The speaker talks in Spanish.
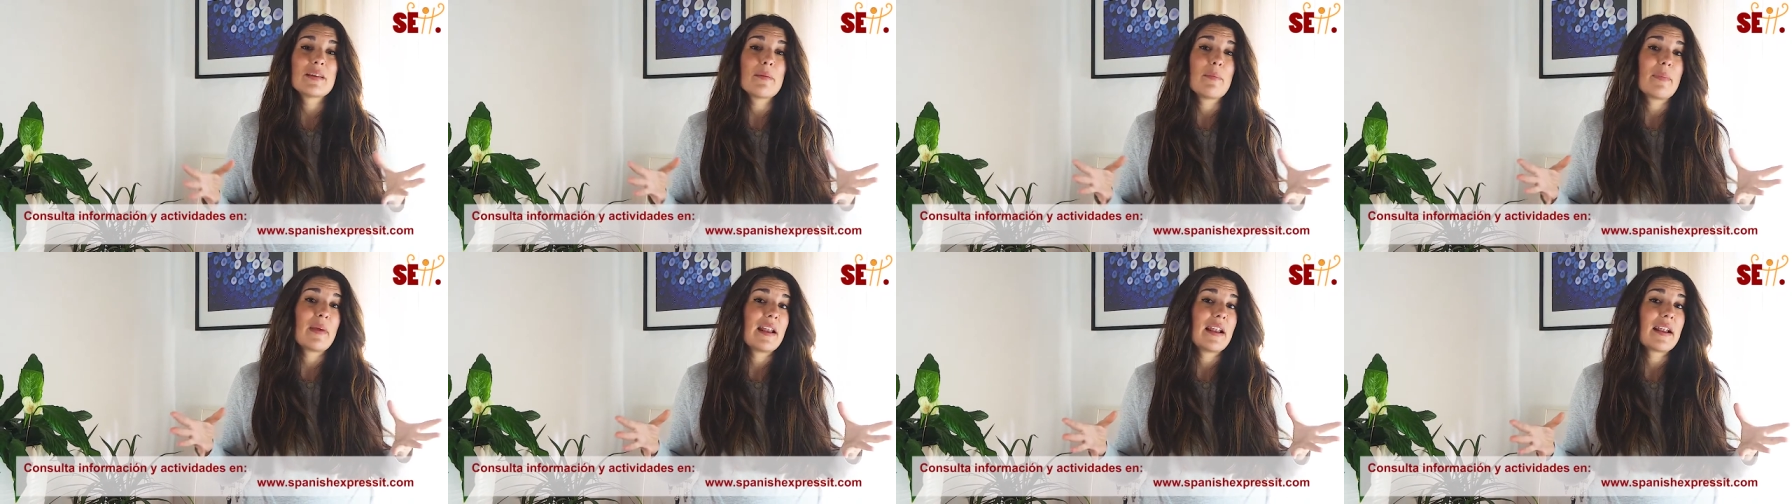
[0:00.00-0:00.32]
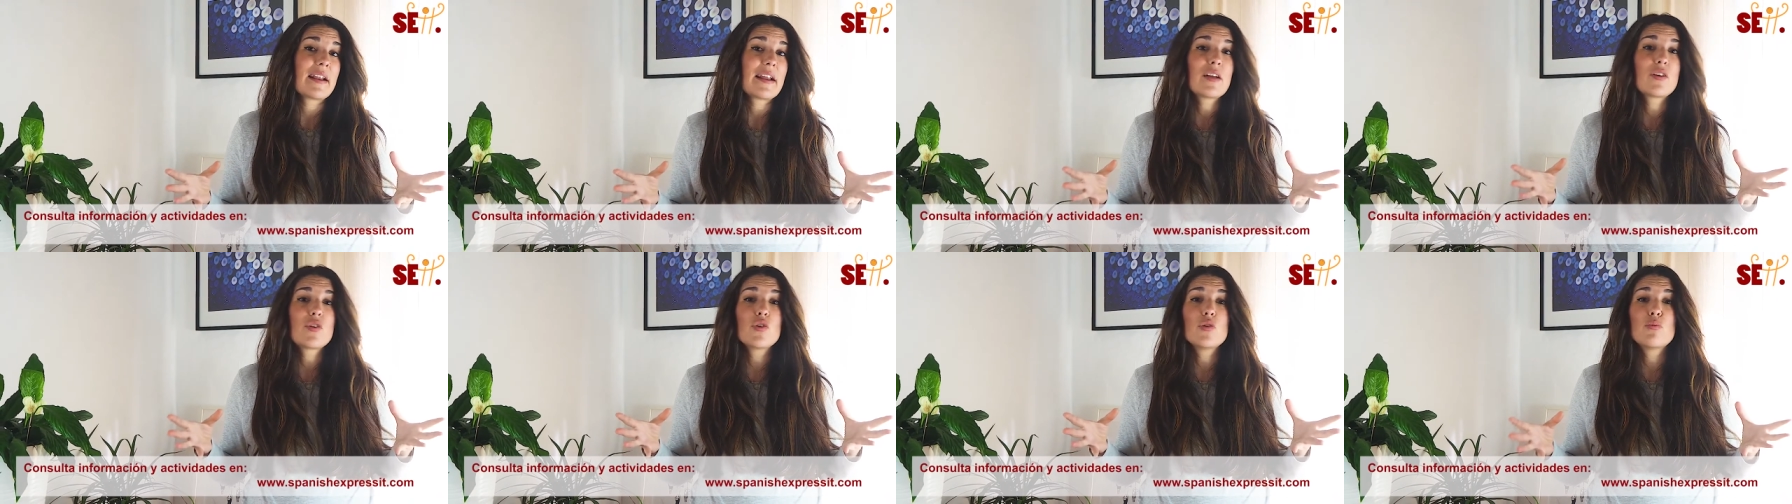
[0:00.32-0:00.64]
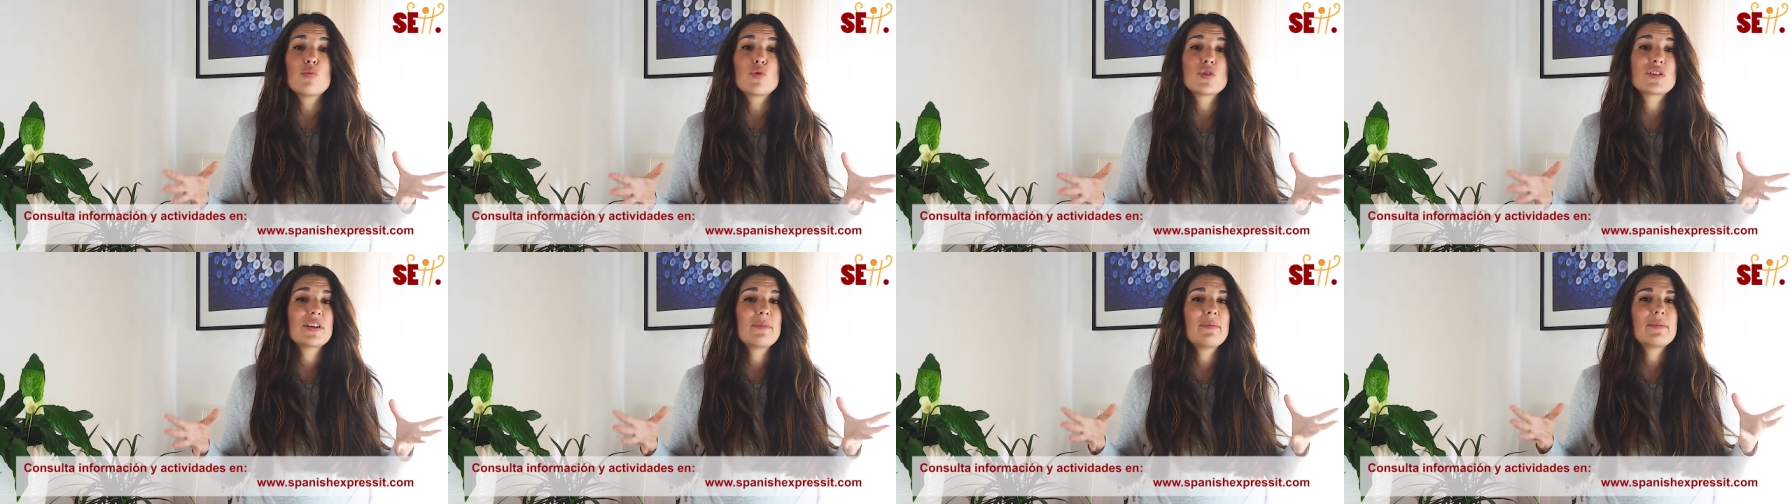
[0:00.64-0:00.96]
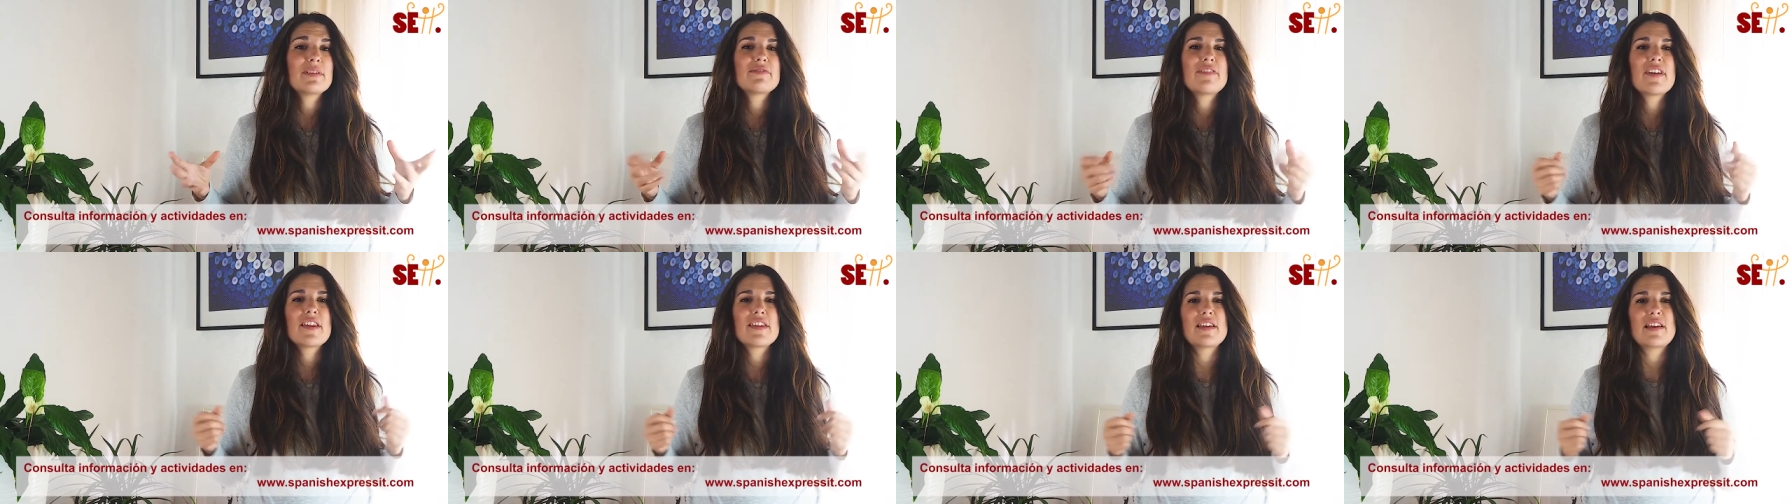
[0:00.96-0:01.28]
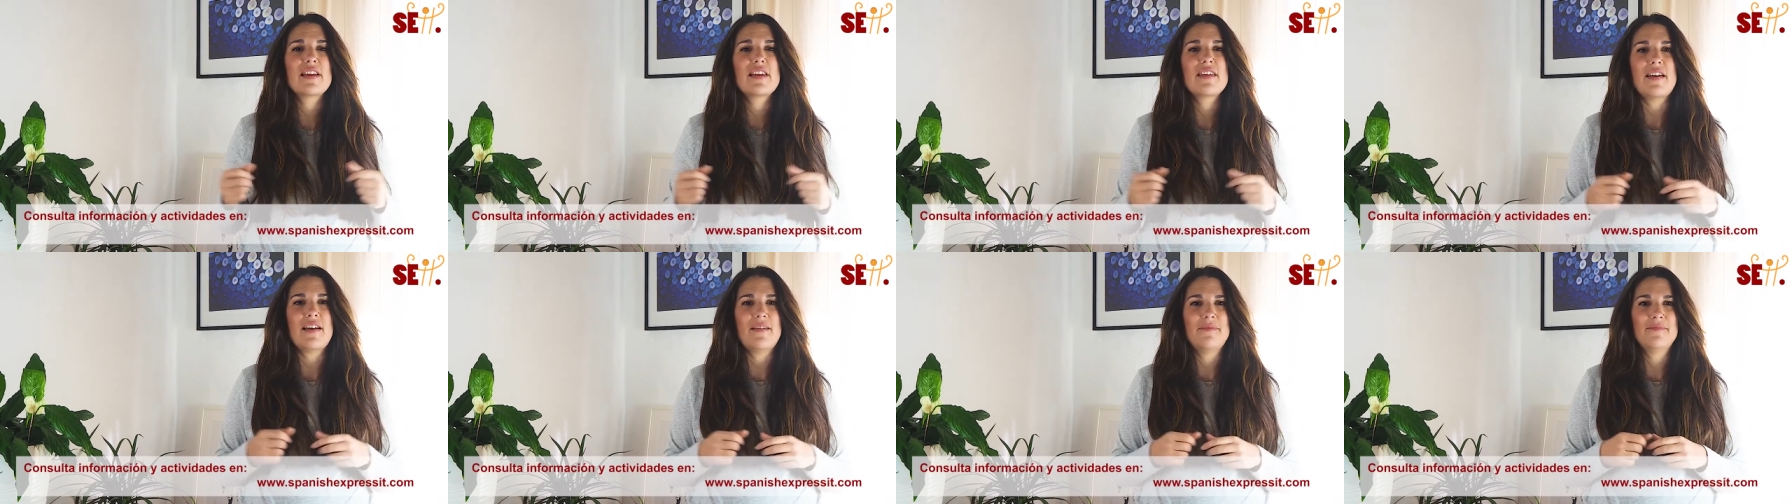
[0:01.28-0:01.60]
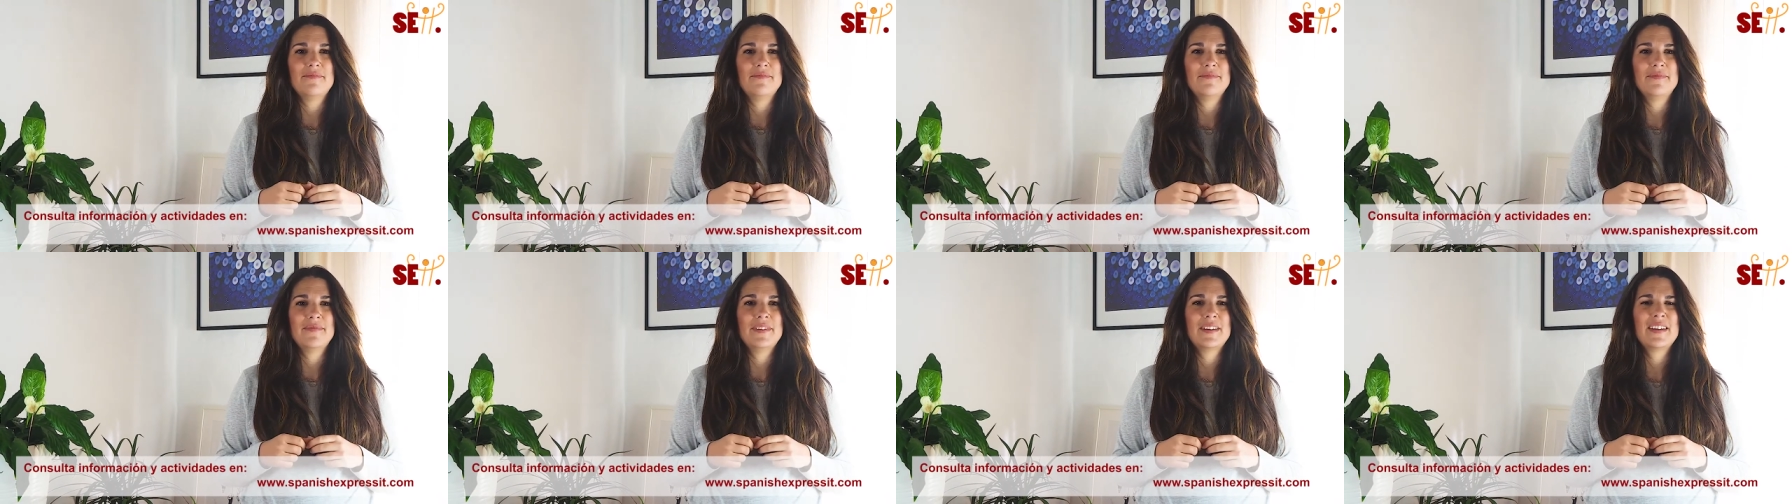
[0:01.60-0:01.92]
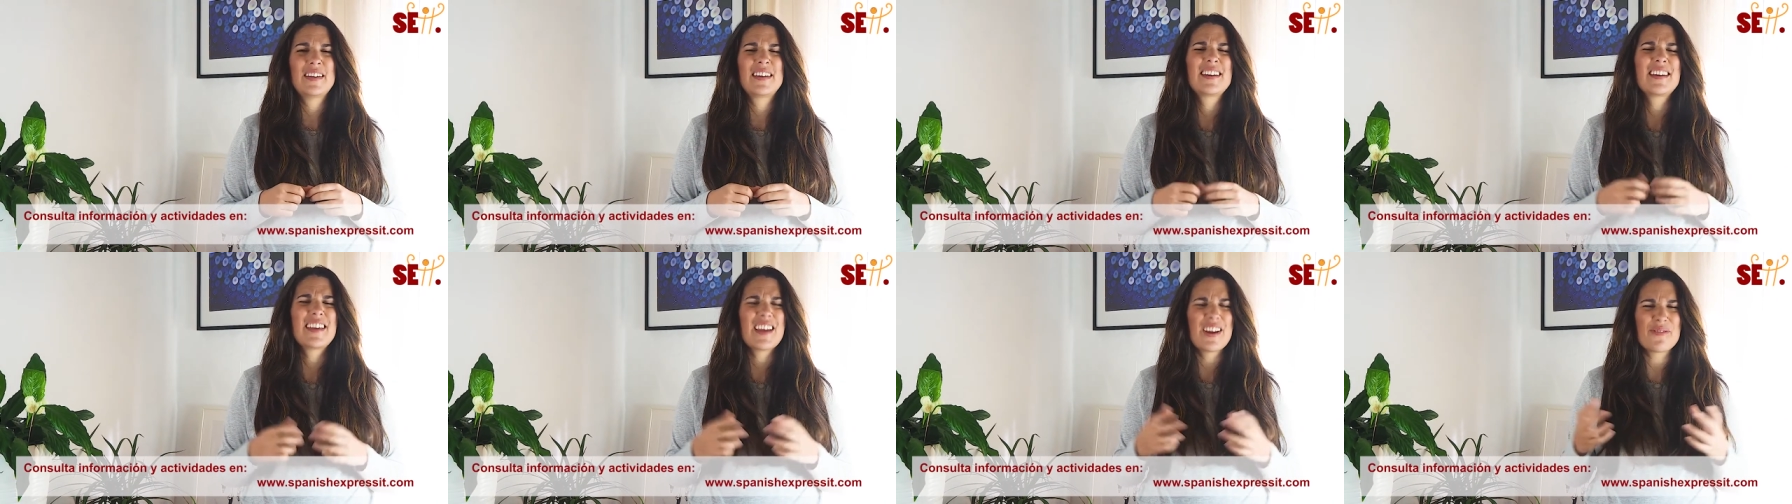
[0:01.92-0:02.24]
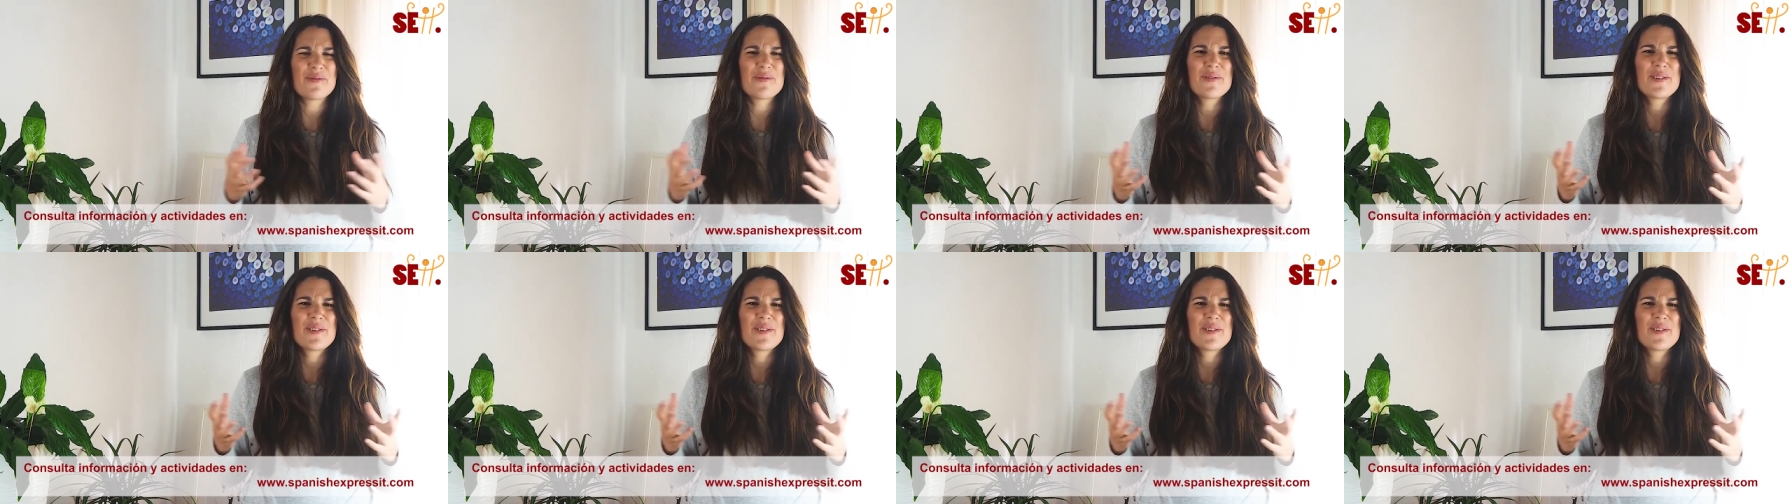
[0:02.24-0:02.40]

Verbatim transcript: se pelaban con mucha más facilidad. Qué